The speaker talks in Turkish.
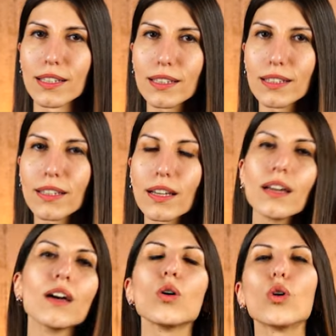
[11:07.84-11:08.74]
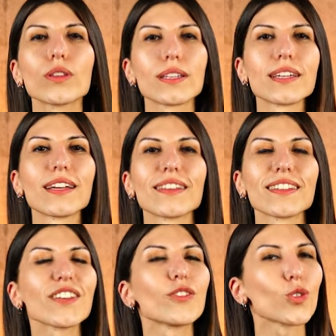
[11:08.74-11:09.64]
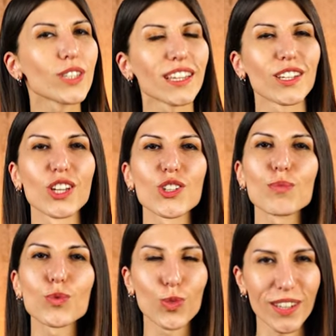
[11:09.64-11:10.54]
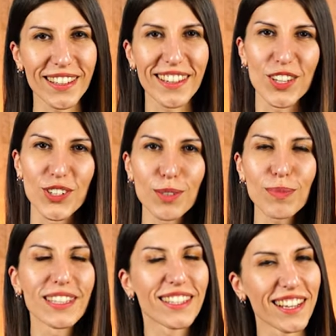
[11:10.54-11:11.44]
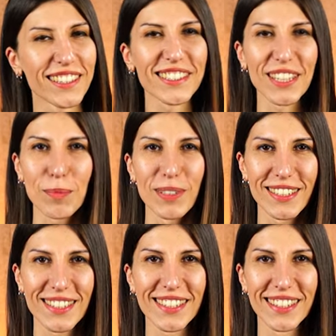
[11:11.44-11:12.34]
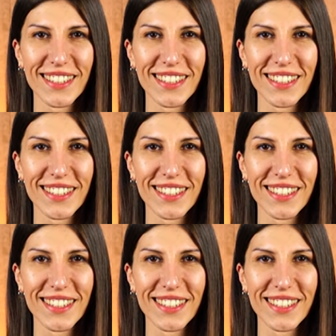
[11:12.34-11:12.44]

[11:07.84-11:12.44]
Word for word: aralığında, orta sertlikte ve yüksek dirençli bir sünger tercih etmen idealdir diyebiliriz.